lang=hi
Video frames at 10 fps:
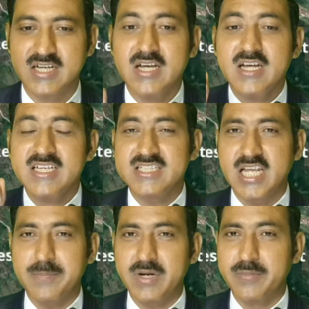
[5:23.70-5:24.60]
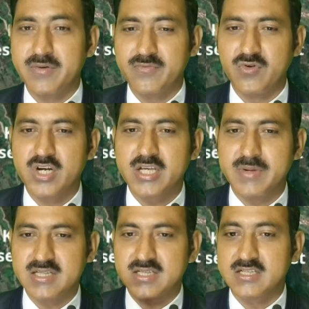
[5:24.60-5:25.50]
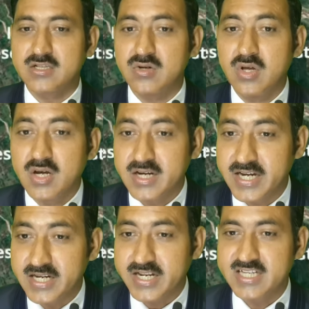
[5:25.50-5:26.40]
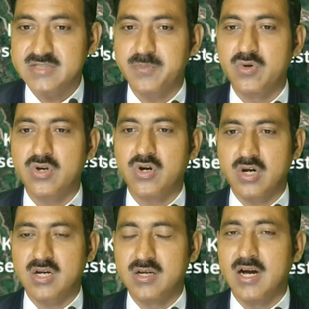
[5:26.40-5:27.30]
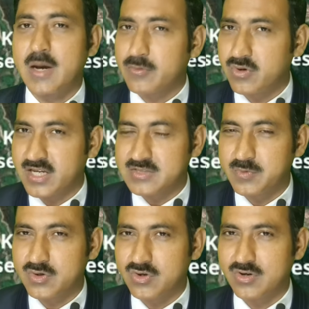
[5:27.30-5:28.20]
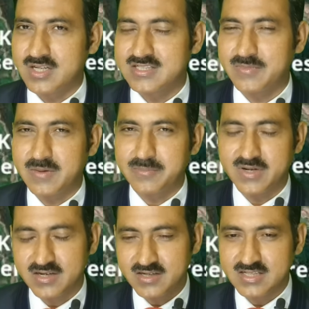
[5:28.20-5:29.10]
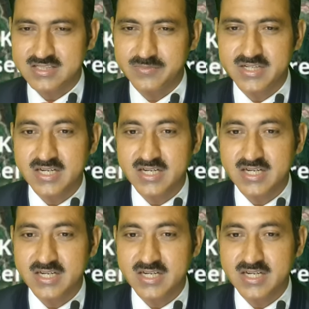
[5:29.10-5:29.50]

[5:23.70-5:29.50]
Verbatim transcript: हैं स्टेप नंबर फोर की बात करते हो गेट एक्सपोर्ट ऑर्डर आपको एक्सपोर्ट ऑर्डर जब आप सब